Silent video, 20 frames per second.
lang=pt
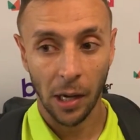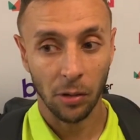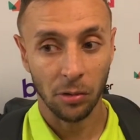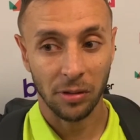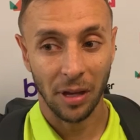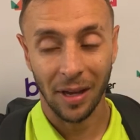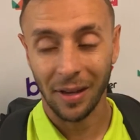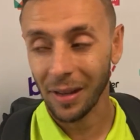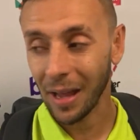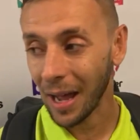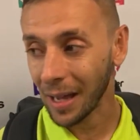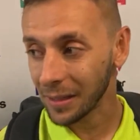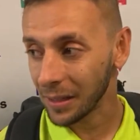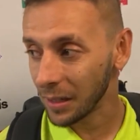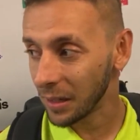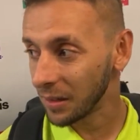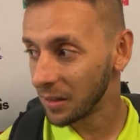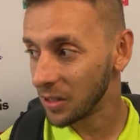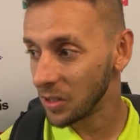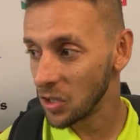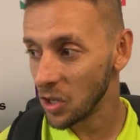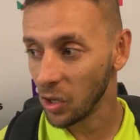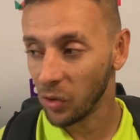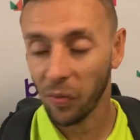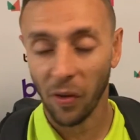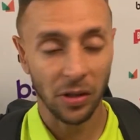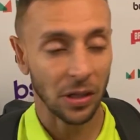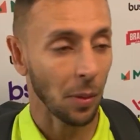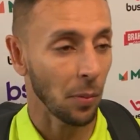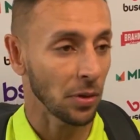não tem nada decidido,
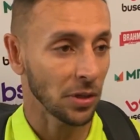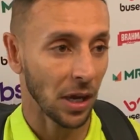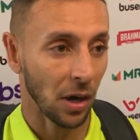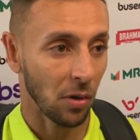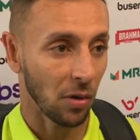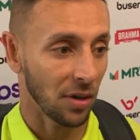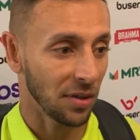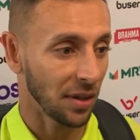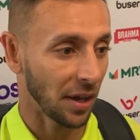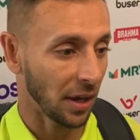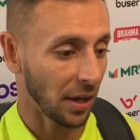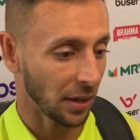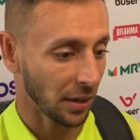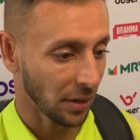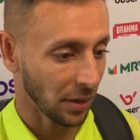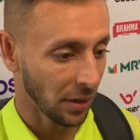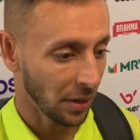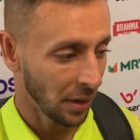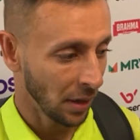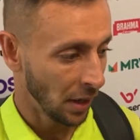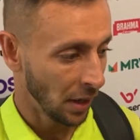falta muita coisa ainda.